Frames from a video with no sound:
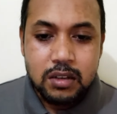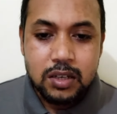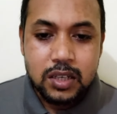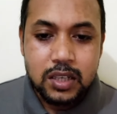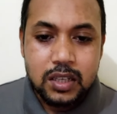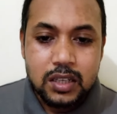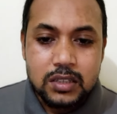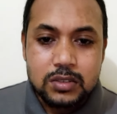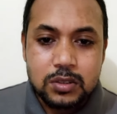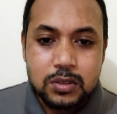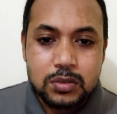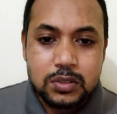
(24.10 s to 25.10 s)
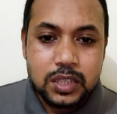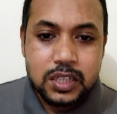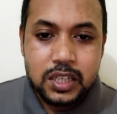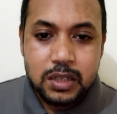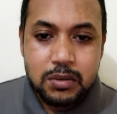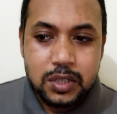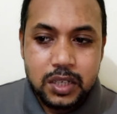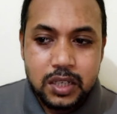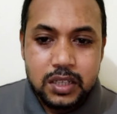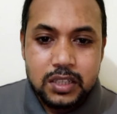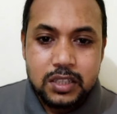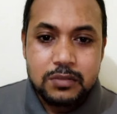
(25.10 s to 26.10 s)
তাহলে চলুন দেরি না করে
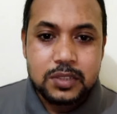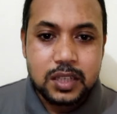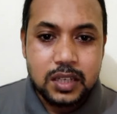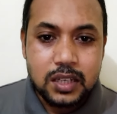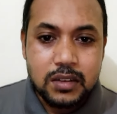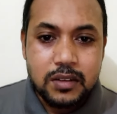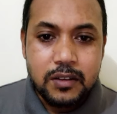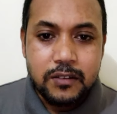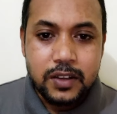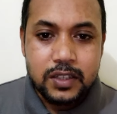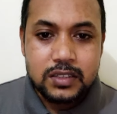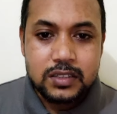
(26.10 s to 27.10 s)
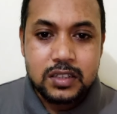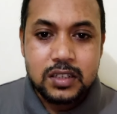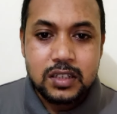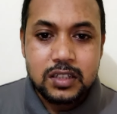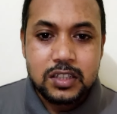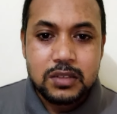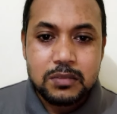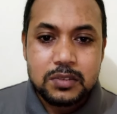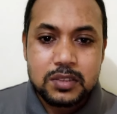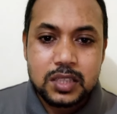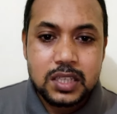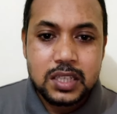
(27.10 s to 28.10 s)
টিমসটা ফার্স্ট
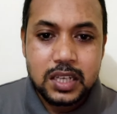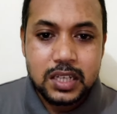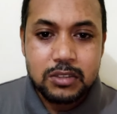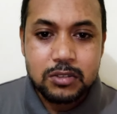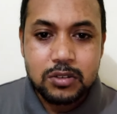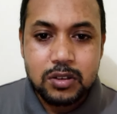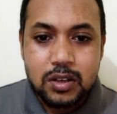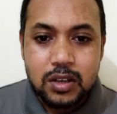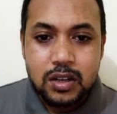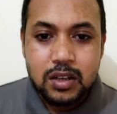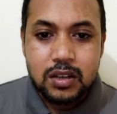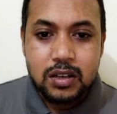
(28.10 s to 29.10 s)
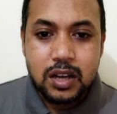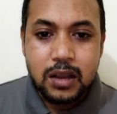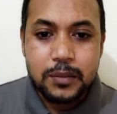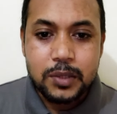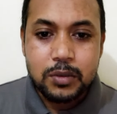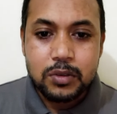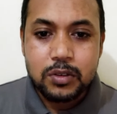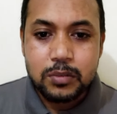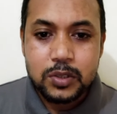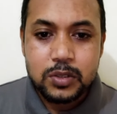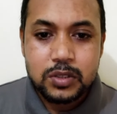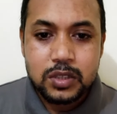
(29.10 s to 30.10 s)
টিমস কি এটা তো আমি অন্য
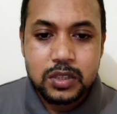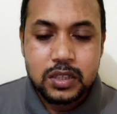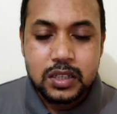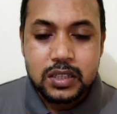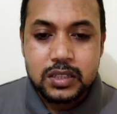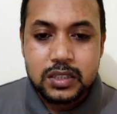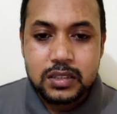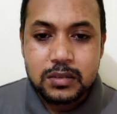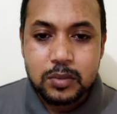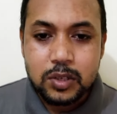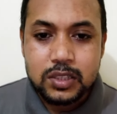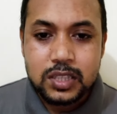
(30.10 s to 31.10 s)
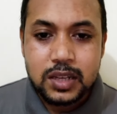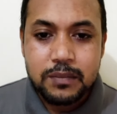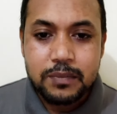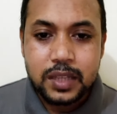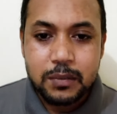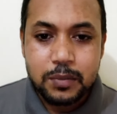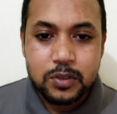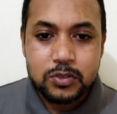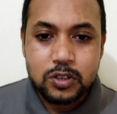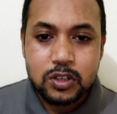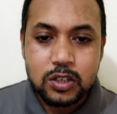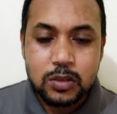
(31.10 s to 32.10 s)
ভিডিওতে বলেছিলাম তারপরে
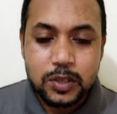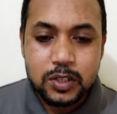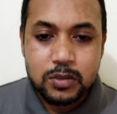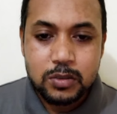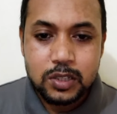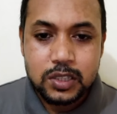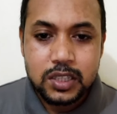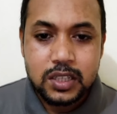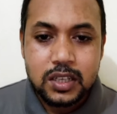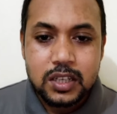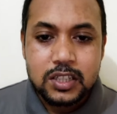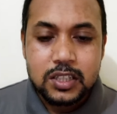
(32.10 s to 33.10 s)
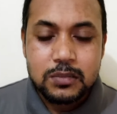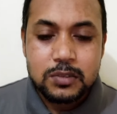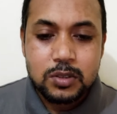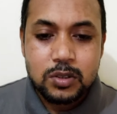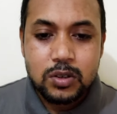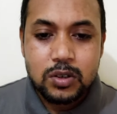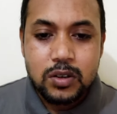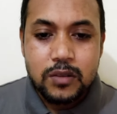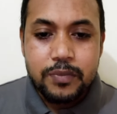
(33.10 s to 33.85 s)
সংক্ষেপে একটু বলে দিই টিমস হলো